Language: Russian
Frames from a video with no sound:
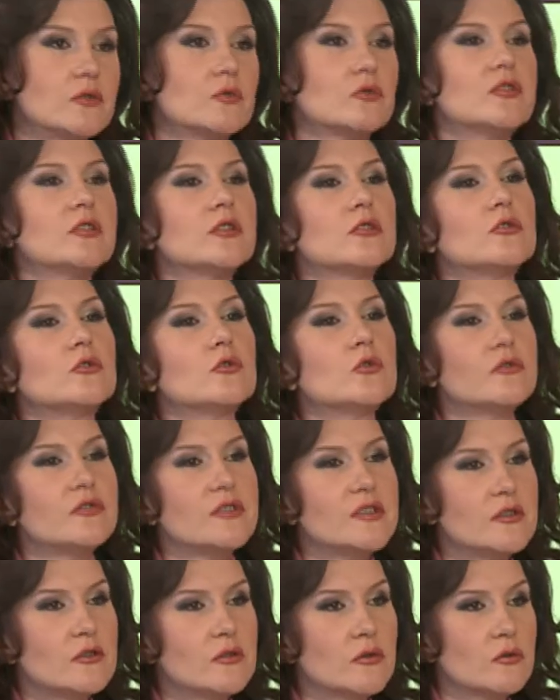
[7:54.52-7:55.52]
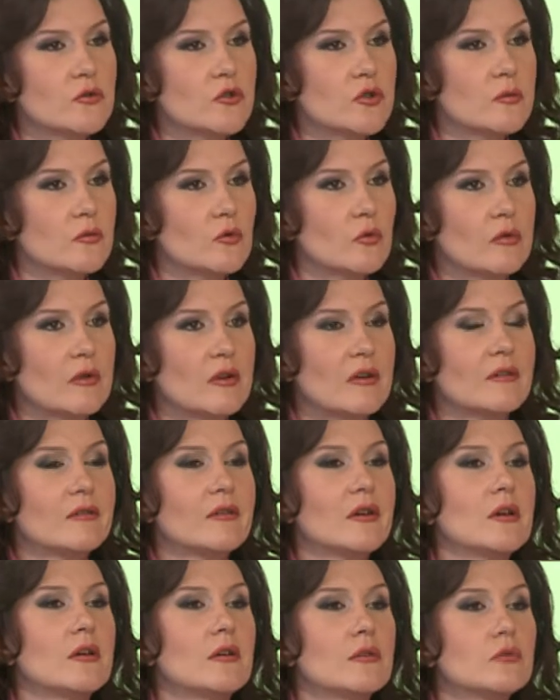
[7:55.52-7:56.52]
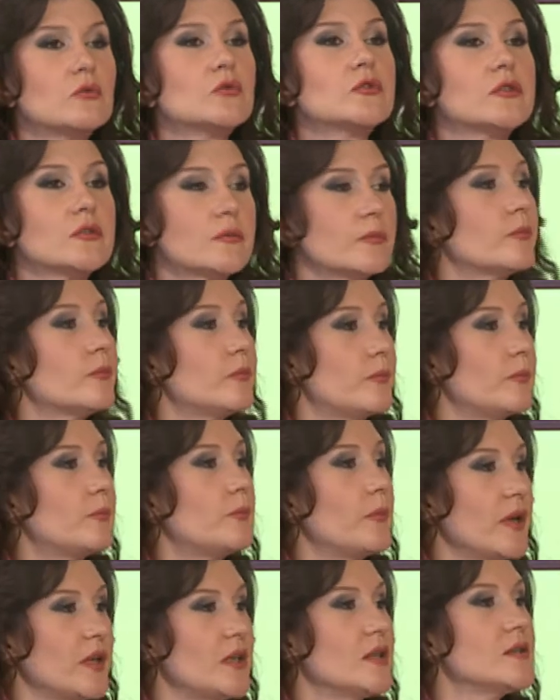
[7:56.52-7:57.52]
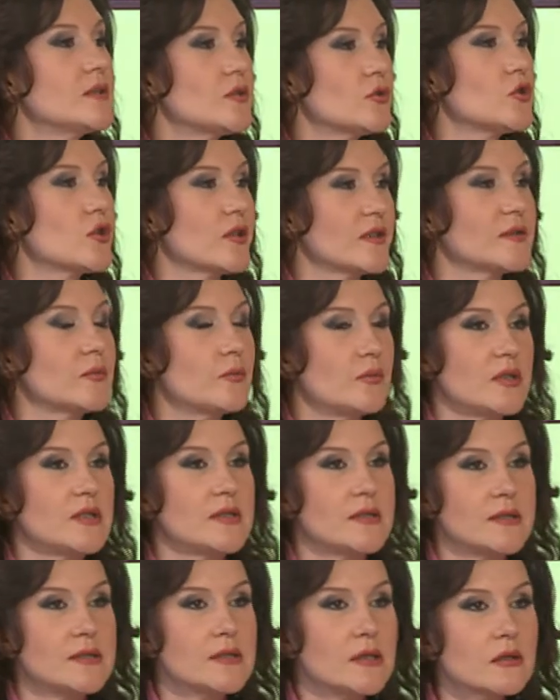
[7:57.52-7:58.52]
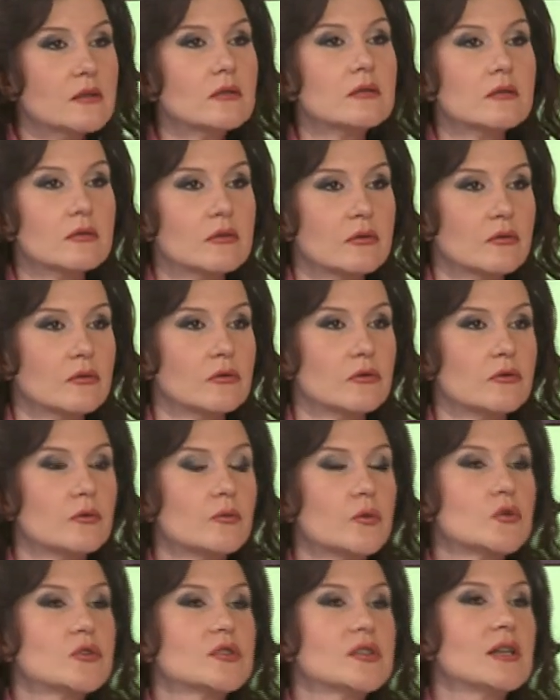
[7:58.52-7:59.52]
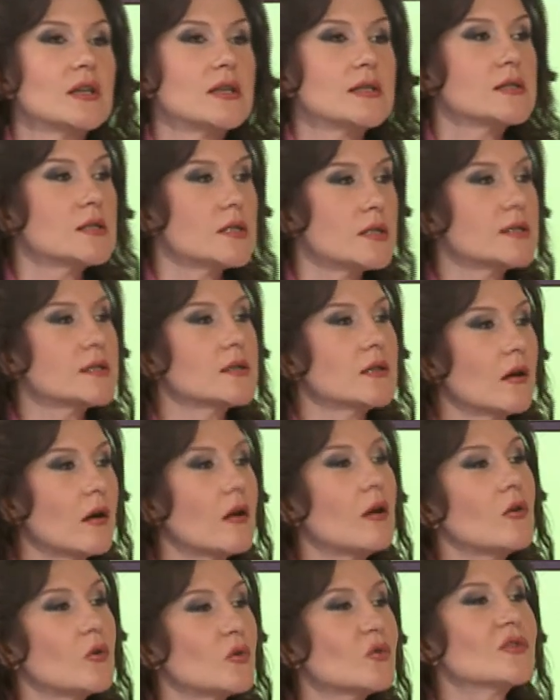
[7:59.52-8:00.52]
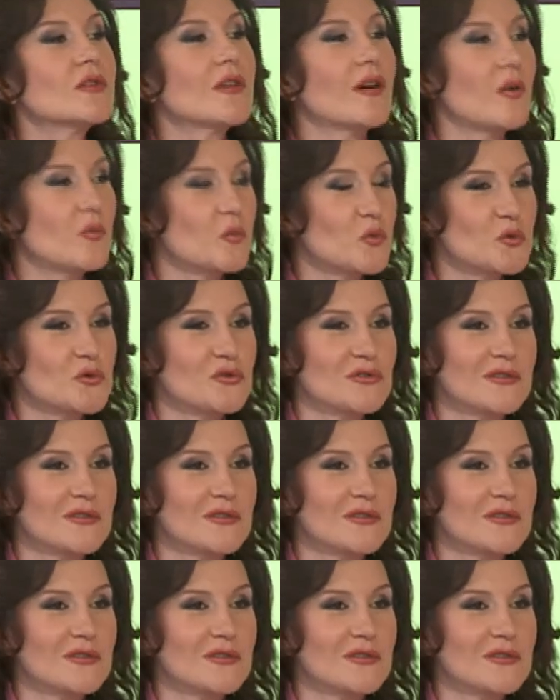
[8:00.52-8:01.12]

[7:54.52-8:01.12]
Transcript: да и до визита очень много говорили. Вот поедет сейчас президент вот в Брюссель, интересно, как он там будет